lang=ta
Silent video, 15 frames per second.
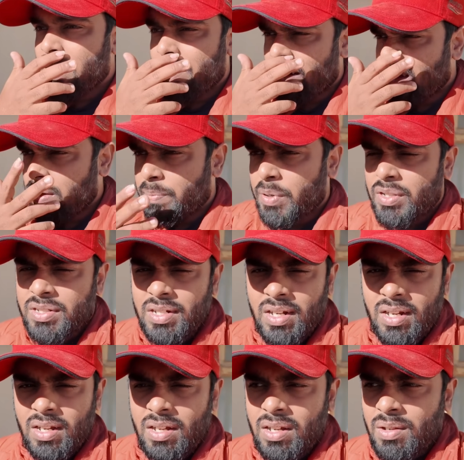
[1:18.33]
ரெண்டாவது
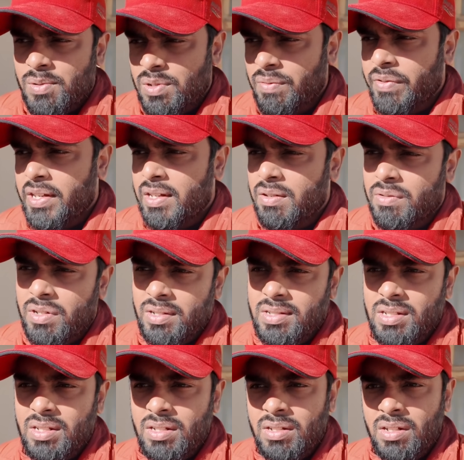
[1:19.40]
பர்சனலாக கொஞ்சம் வீட்டு
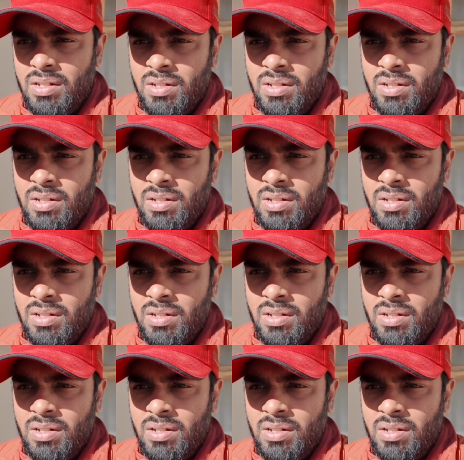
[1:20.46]
ஒர்க்ஸு